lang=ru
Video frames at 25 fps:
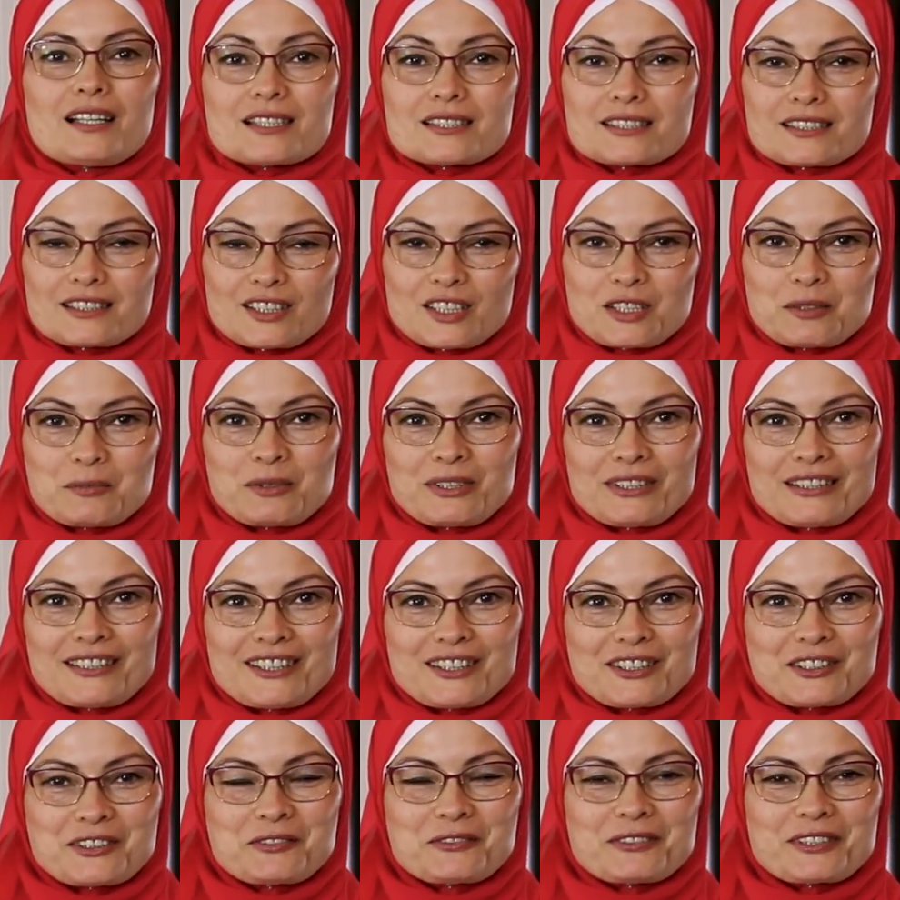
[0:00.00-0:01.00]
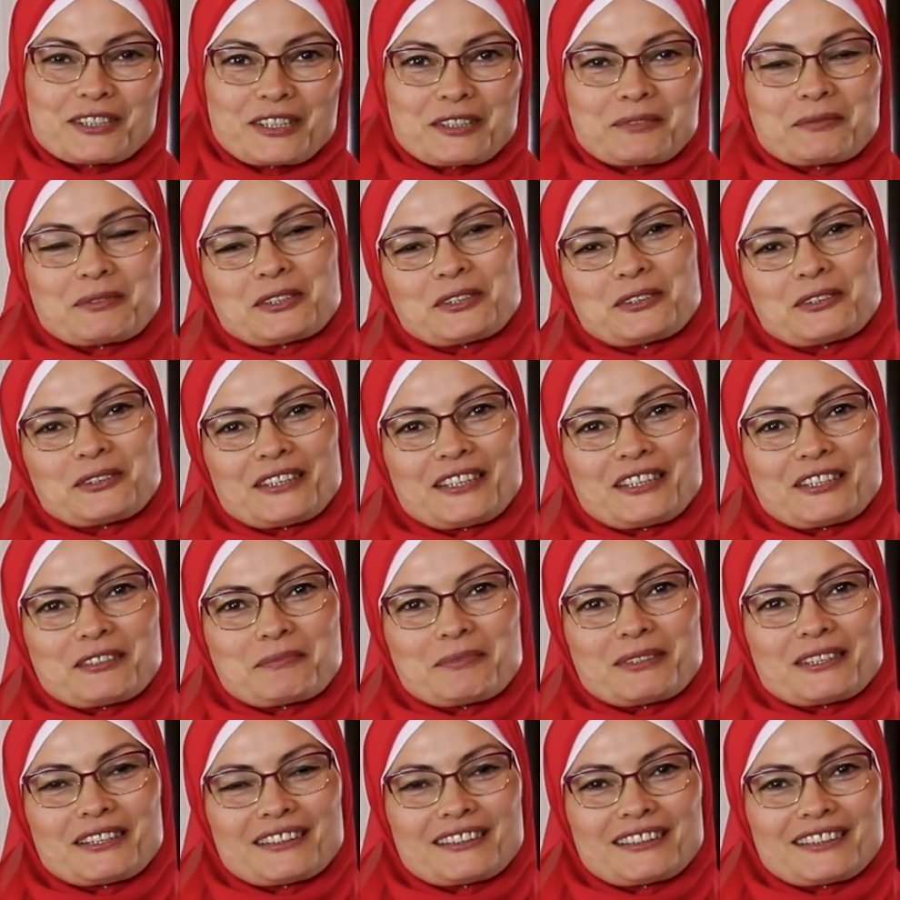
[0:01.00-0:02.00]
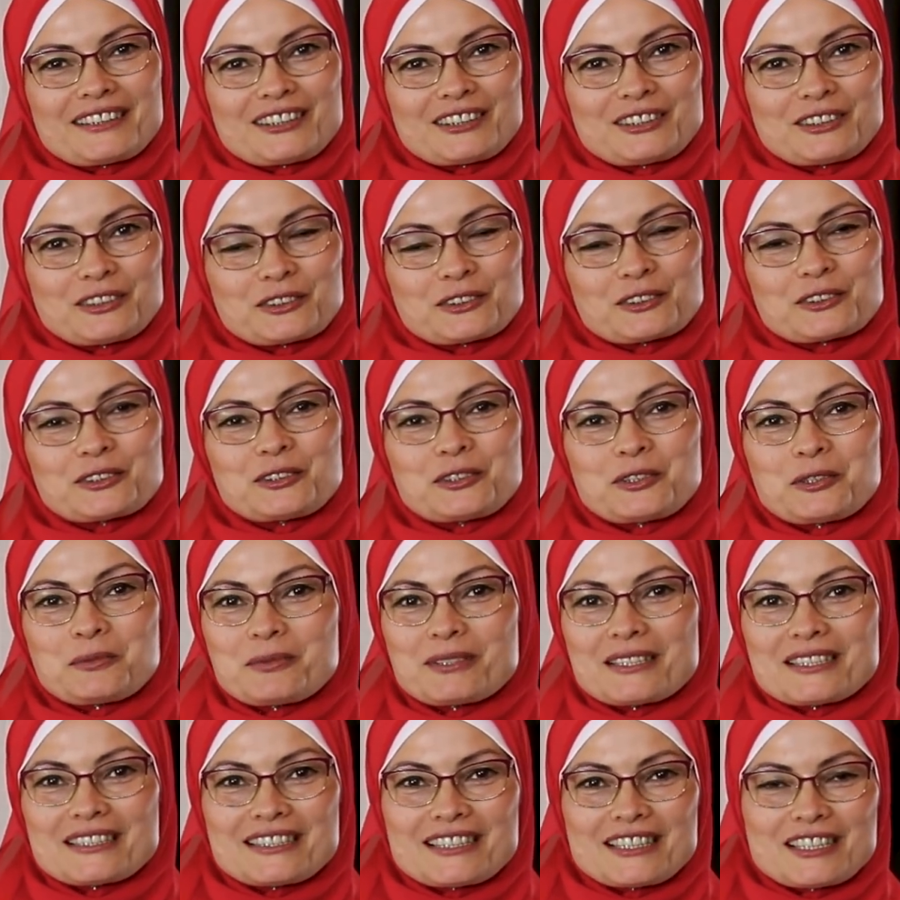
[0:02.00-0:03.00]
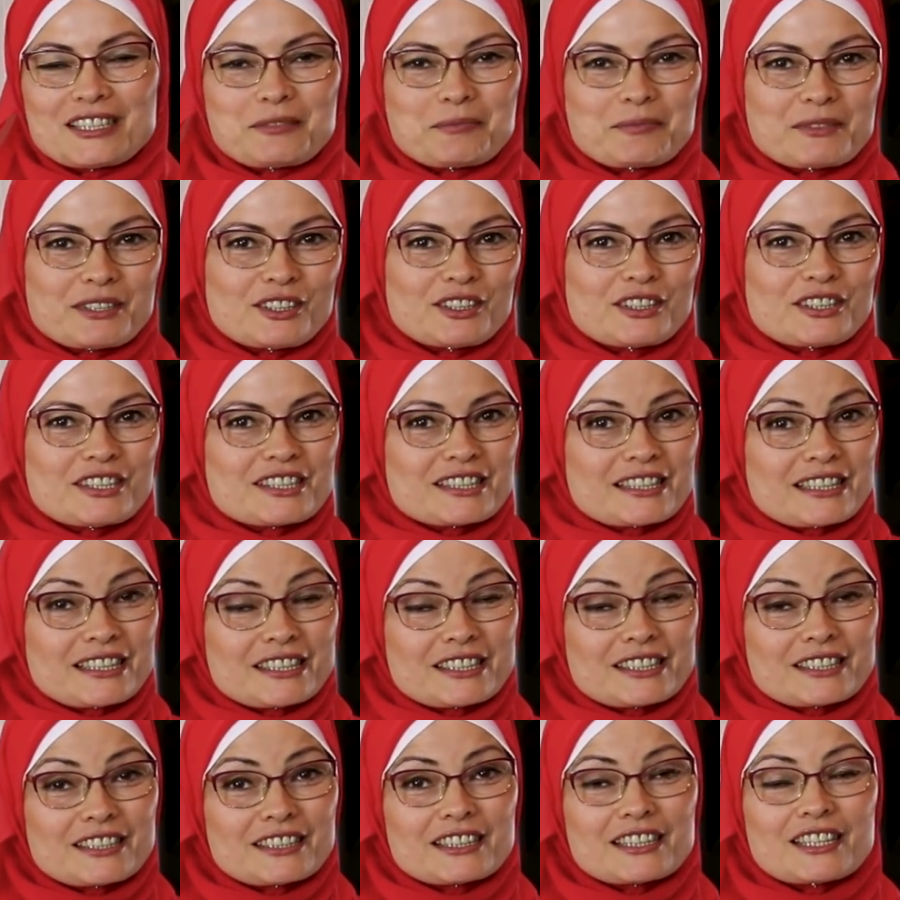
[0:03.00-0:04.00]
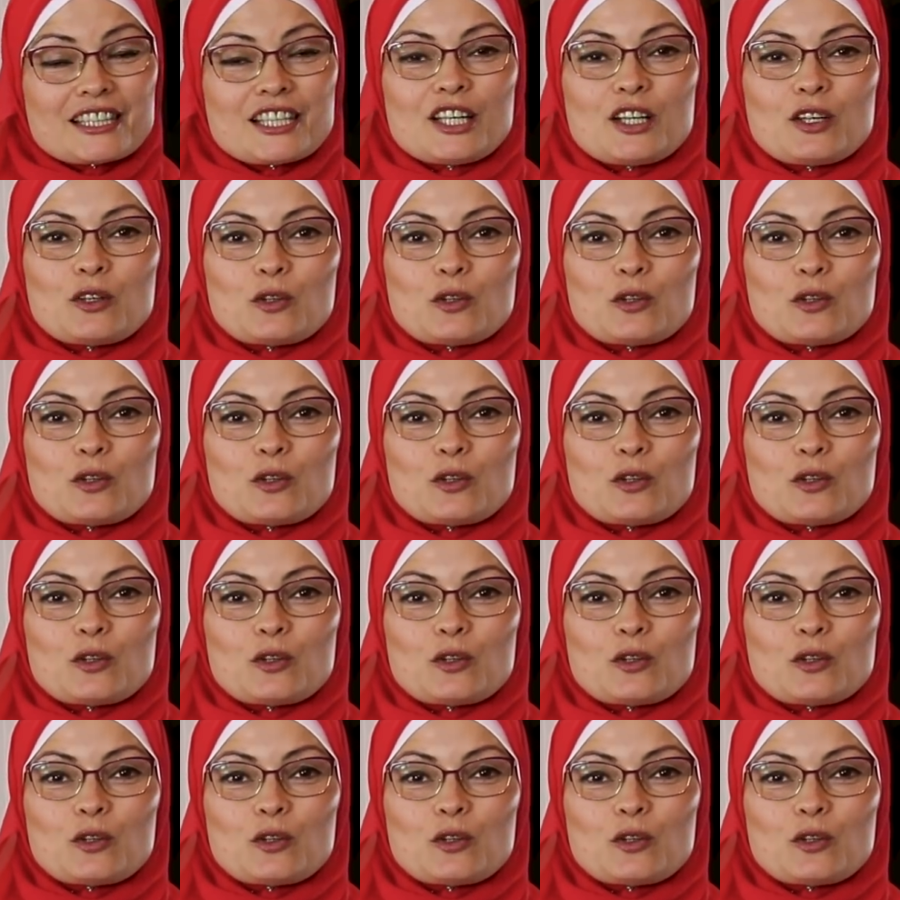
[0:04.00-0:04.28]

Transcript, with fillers: Ассаламу алейкум варахматуллахи баракятух. Добрый день, милые женщины.